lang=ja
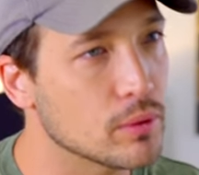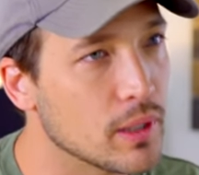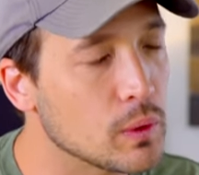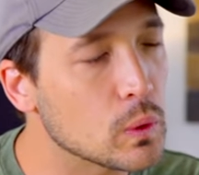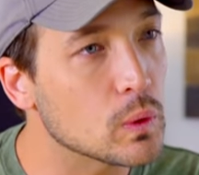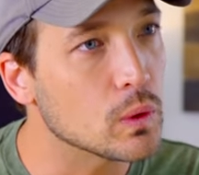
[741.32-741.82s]
僕
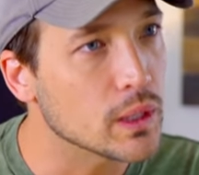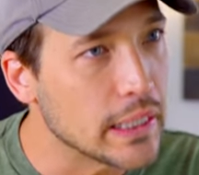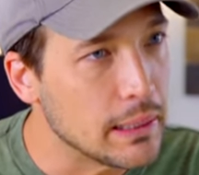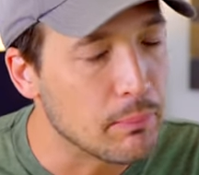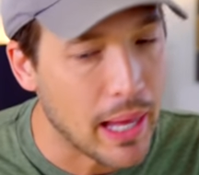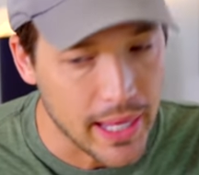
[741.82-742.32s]
は本当
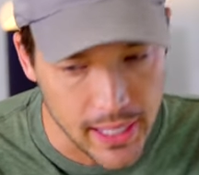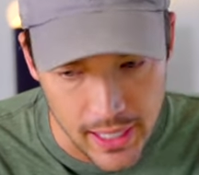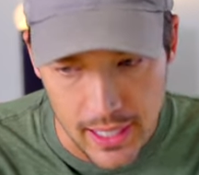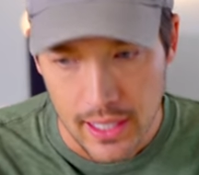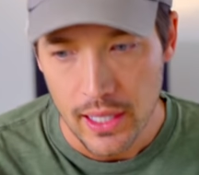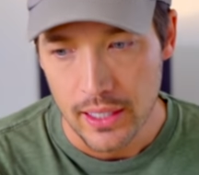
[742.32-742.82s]
に
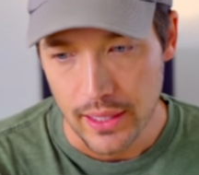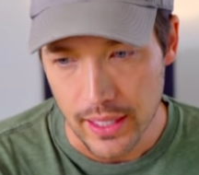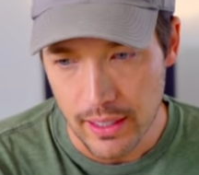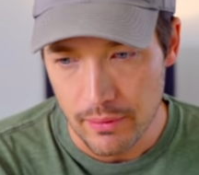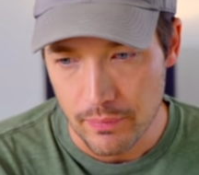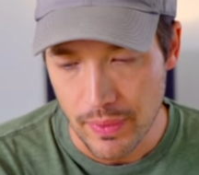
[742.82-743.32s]
前、
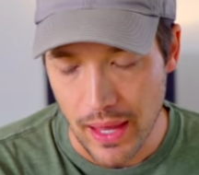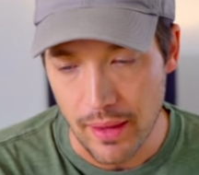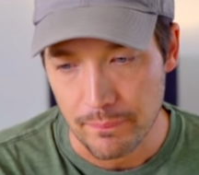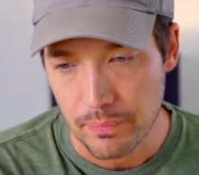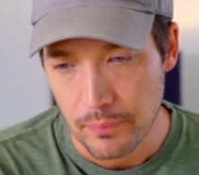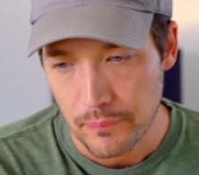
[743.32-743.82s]
ね、
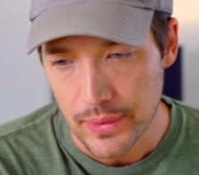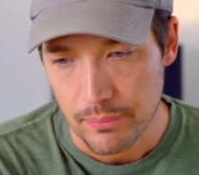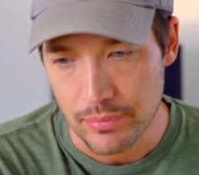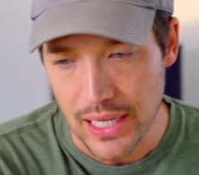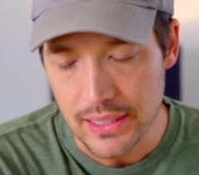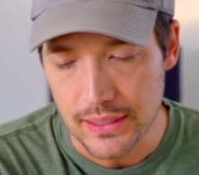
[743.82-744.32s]

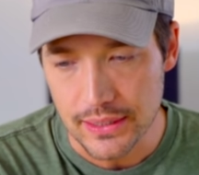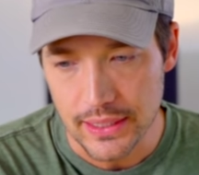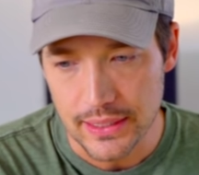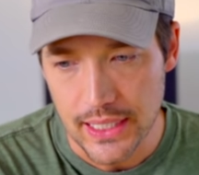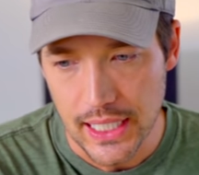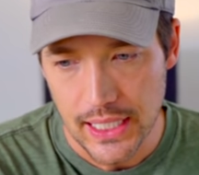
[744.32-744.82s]
ブラックって
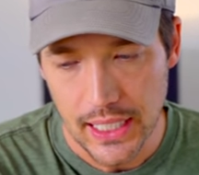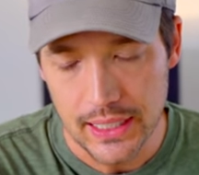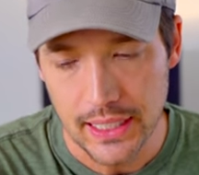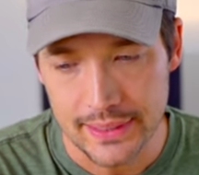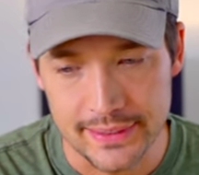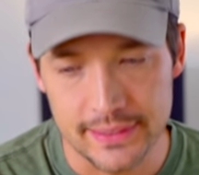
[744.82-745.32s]
言ったらいか
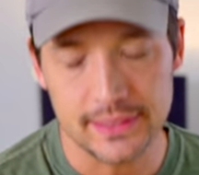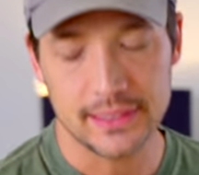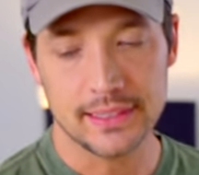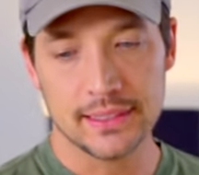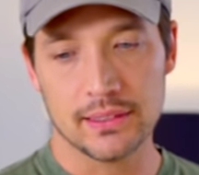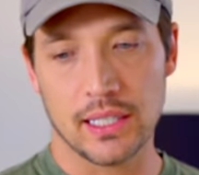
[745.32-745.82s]
ん
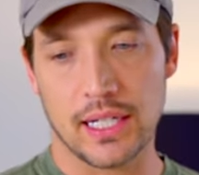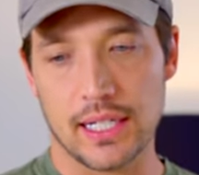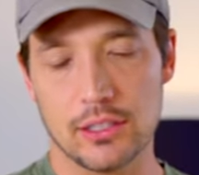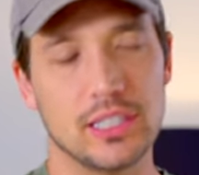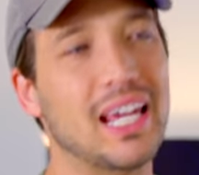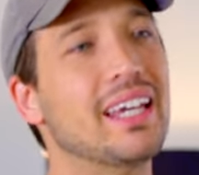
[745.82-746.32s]
な。だか
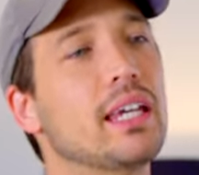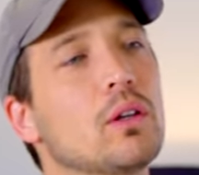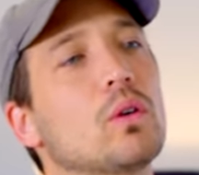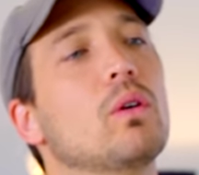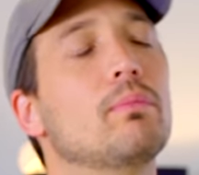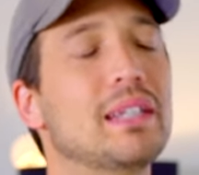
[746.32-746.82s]
らグレー企
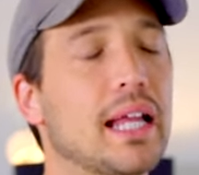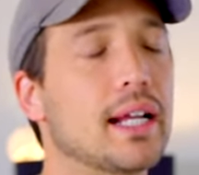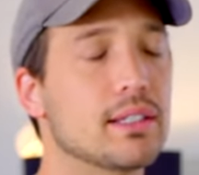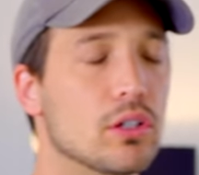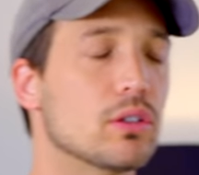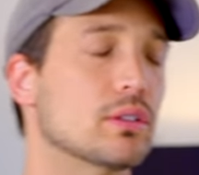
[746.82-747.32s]
業みた
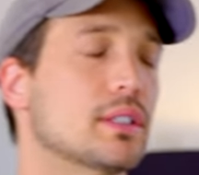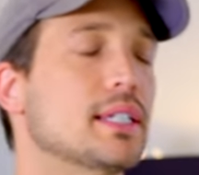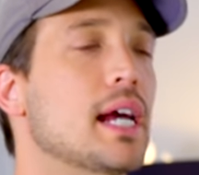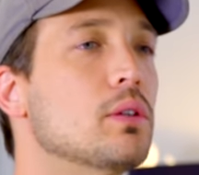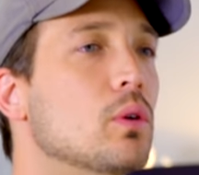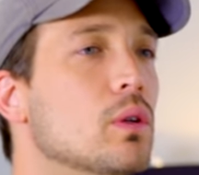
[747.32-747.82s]
いな、ちょっと
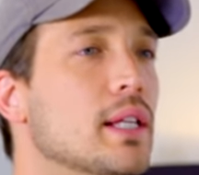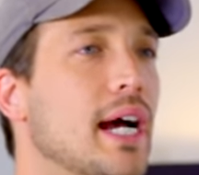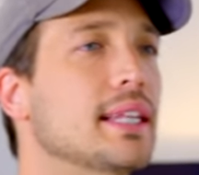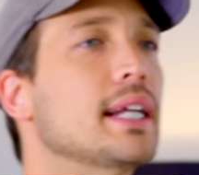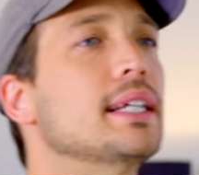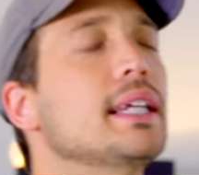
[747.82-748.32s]
辛いところで
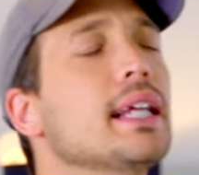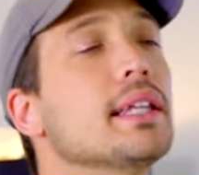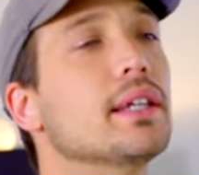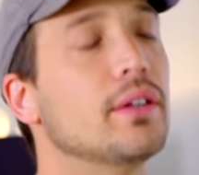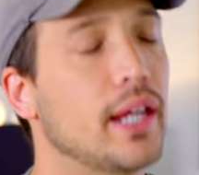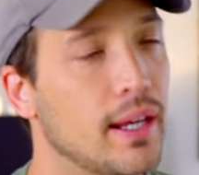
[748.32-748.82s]
働いてた
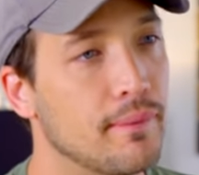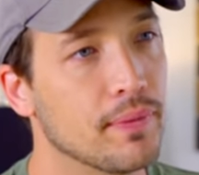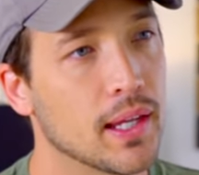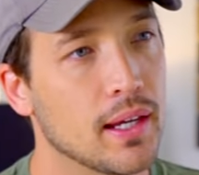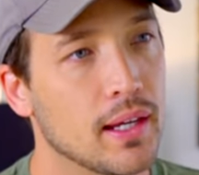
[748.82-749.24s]
んだよね。